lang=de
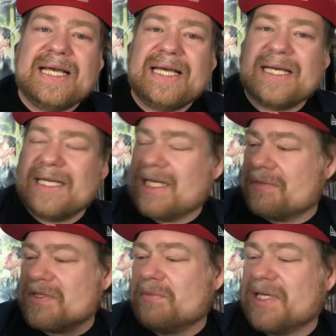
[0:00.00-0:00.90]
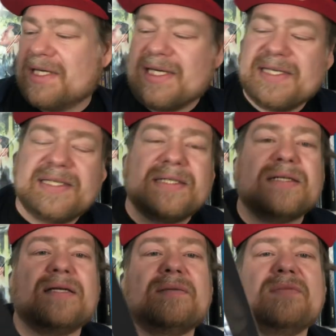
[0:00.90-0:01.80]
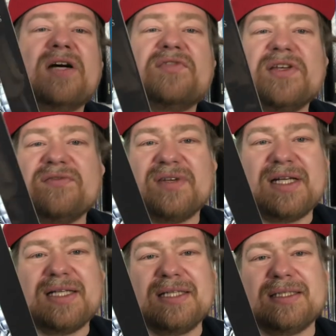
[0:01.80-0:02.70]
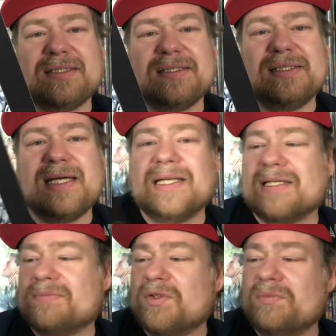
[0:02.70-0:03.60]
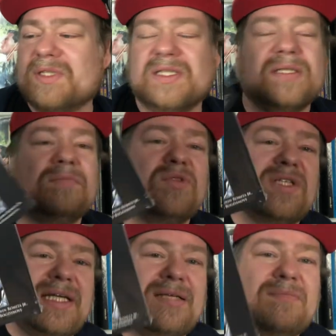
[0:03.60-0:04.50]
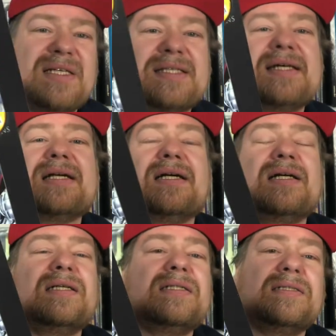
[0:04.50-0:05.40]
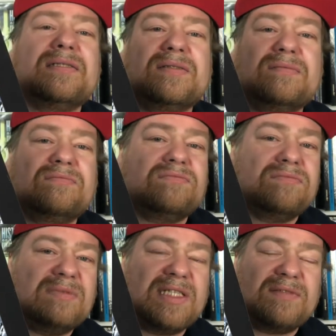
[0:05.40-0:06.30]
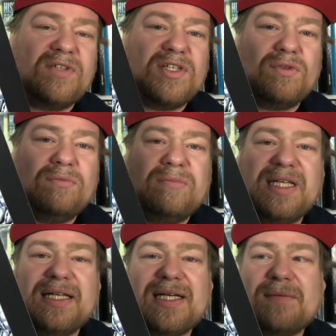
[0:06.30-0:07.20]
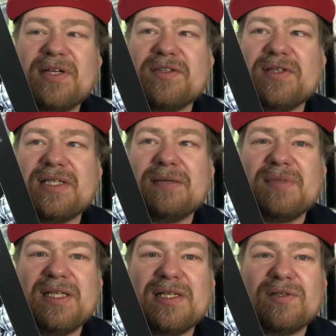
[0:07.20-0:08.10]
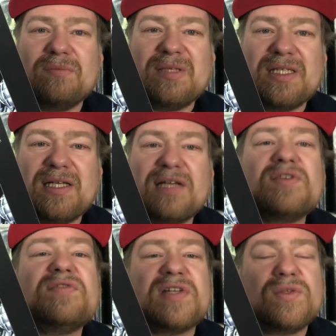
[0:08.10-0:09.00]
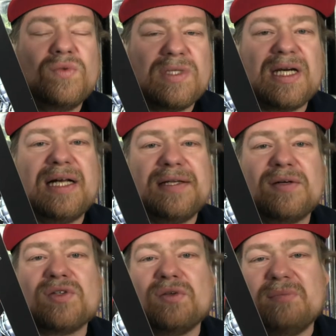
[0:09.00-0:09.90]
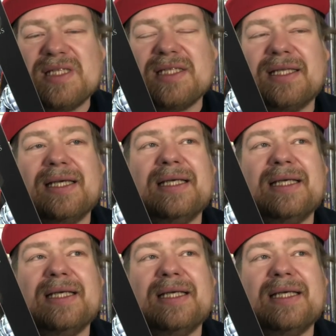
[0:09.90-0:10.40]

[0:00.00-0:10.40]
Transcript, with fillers: Äh, da gab es auch mal eine Reihe. Ähm, auf jeden Fall ja, das berühmte Mutantenmassaker, äh, das wollte ich unbedingt haben. Also ich sammle ja so ein bisschen, also ich versuche halt auch so ein bisschen